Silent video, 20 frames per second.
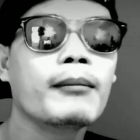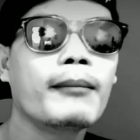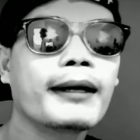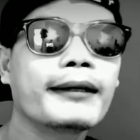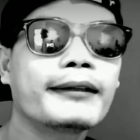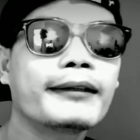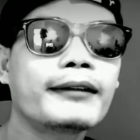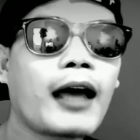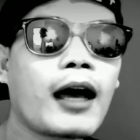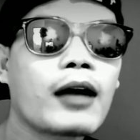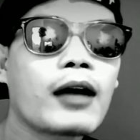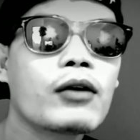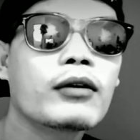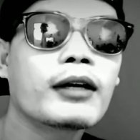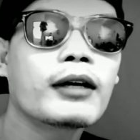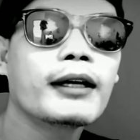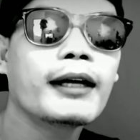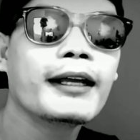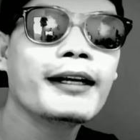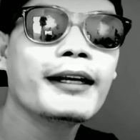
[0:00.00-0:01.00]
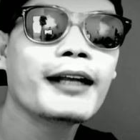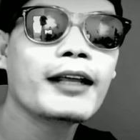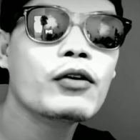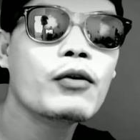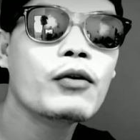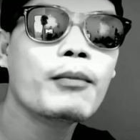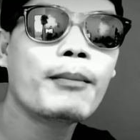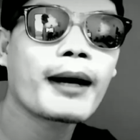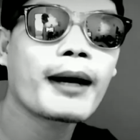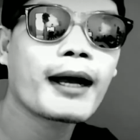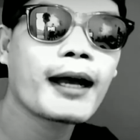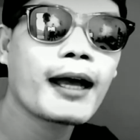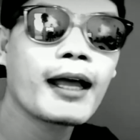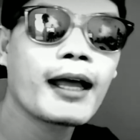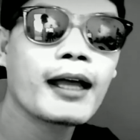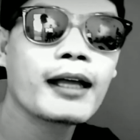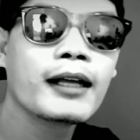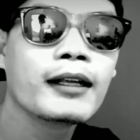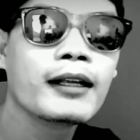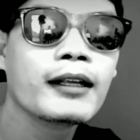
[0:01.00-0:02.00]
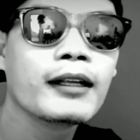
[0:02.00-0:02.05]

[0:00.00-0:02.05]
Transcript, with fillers: magtago ka ng hinayupa ka.